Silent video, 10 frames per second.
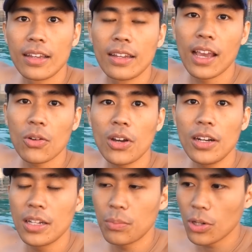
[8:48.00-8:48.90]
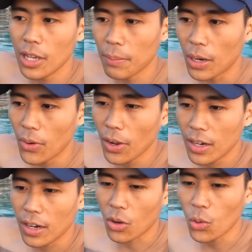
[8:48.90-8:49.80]
ini aku ada di pool yang bawah
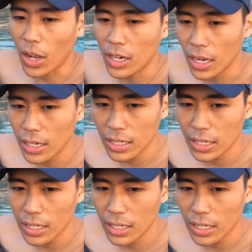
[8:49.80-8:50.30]
dan aku ada